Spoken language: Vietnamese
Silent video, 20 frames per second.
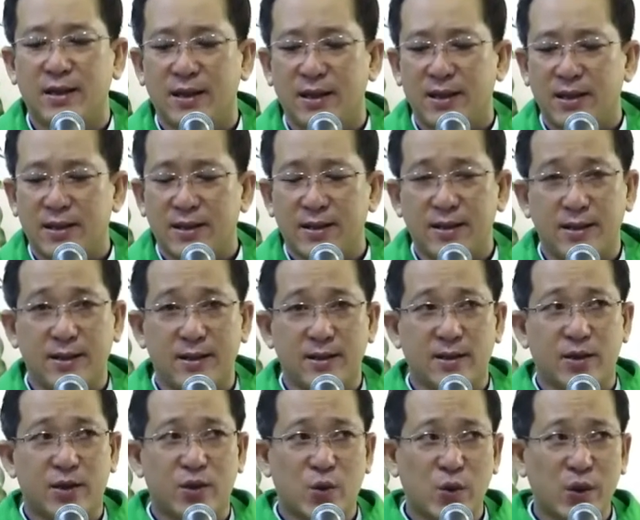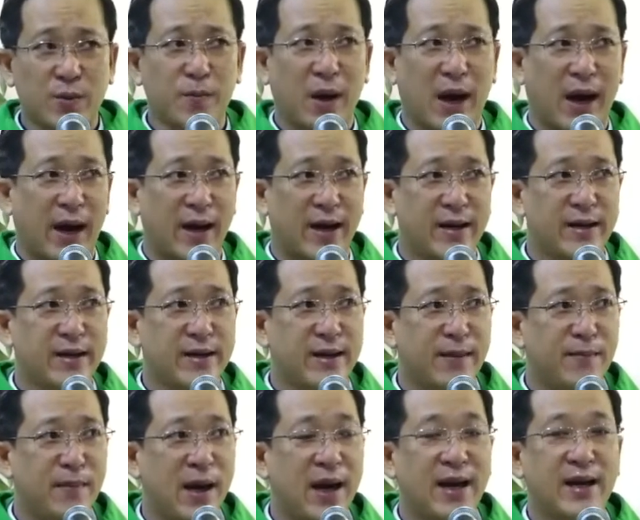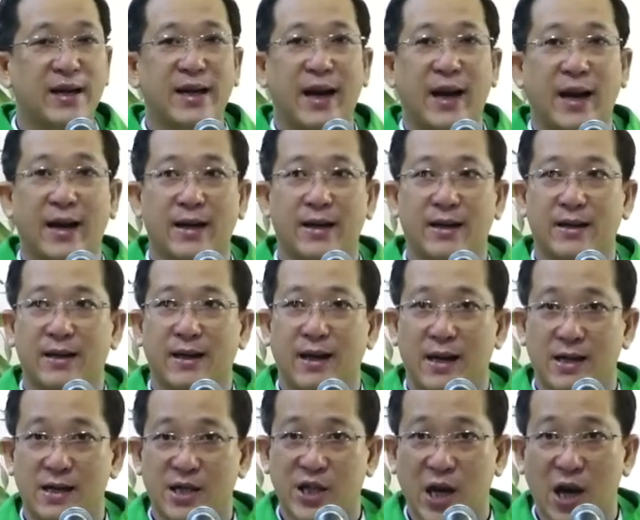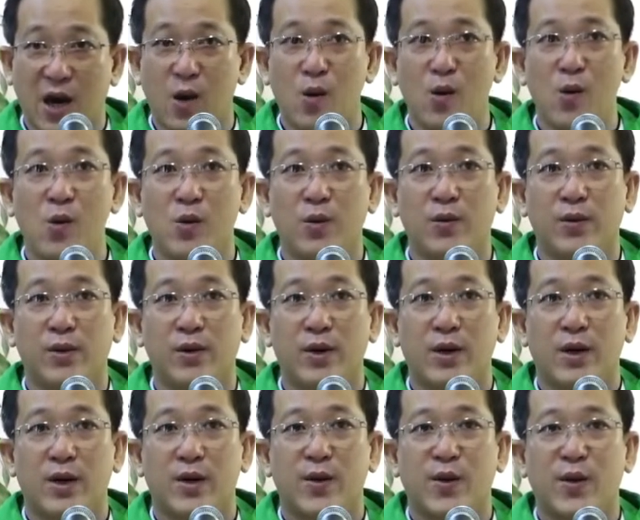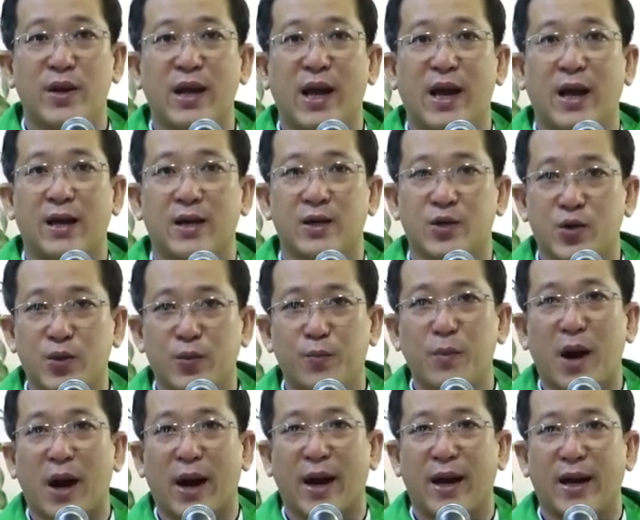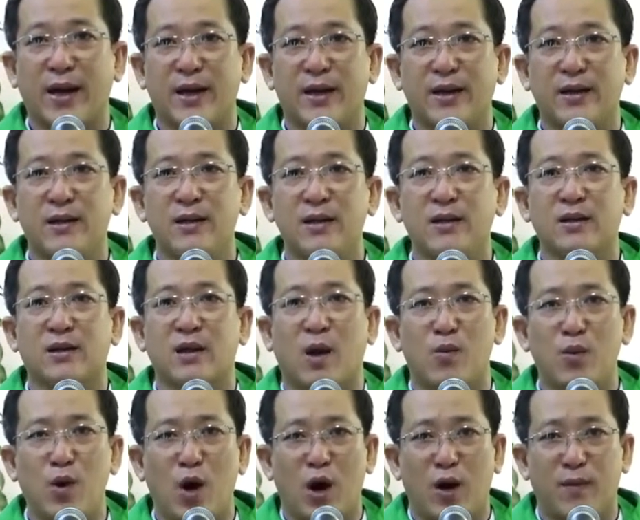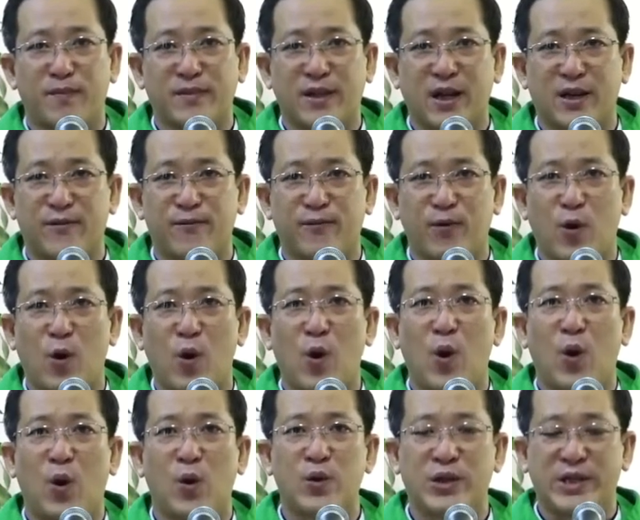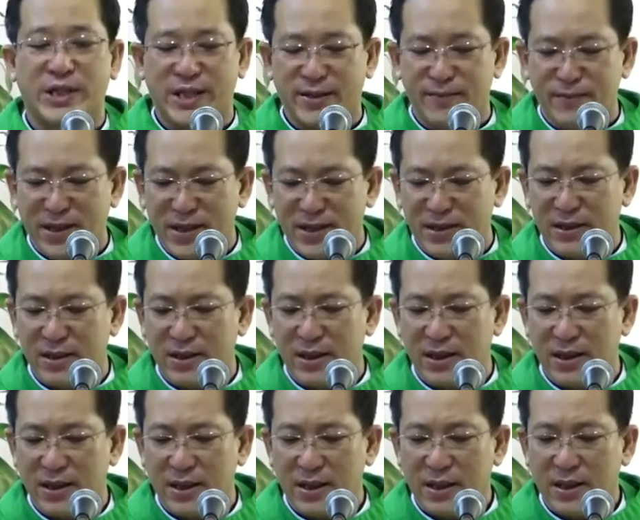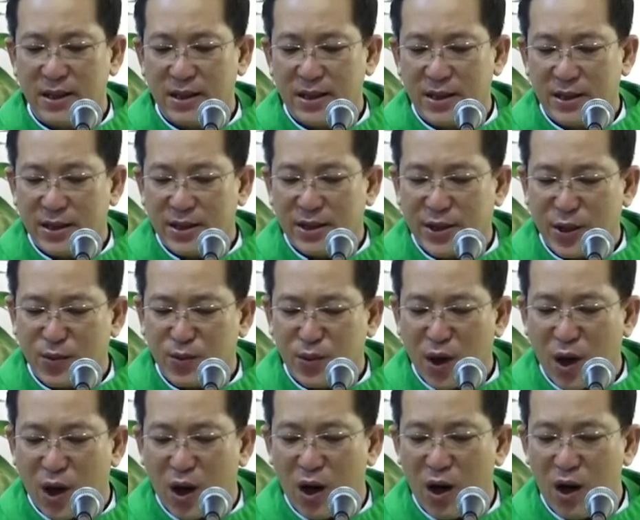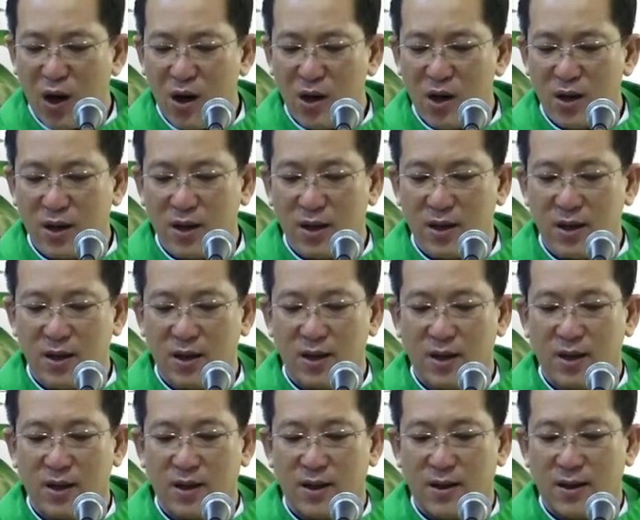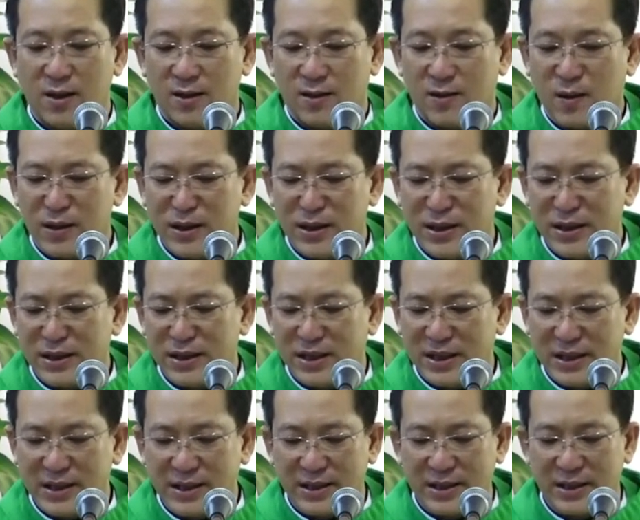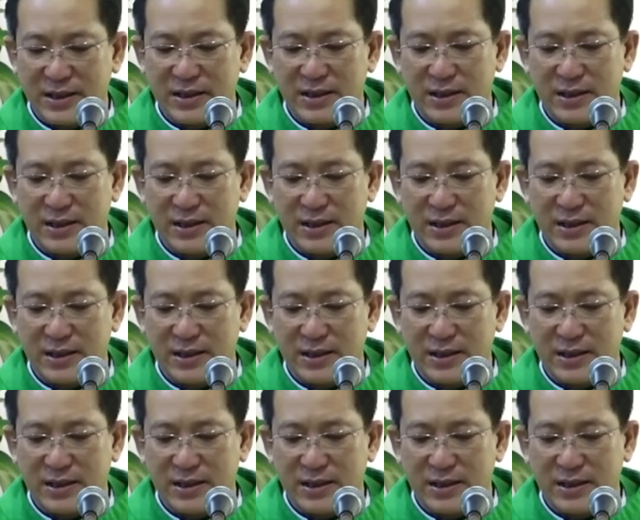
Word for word: được xuất bản năm 2006 do nhà xuất bản tổng hợp thành phố Hồ Chí Minh. Trong đó có những từ